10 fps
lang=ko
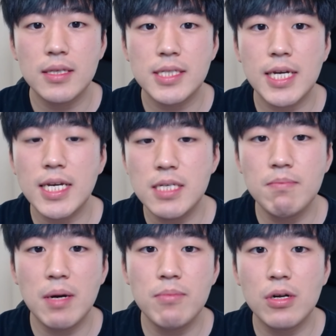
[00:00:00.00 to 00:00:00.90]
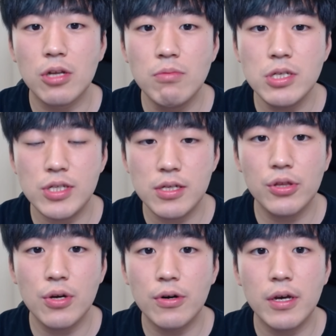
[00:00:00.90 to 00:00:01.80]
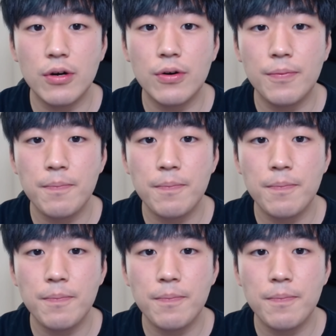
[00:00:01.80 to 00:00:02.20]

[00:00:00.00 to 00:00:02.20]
제가 20만 명을 넘을 수 있었던 거예요.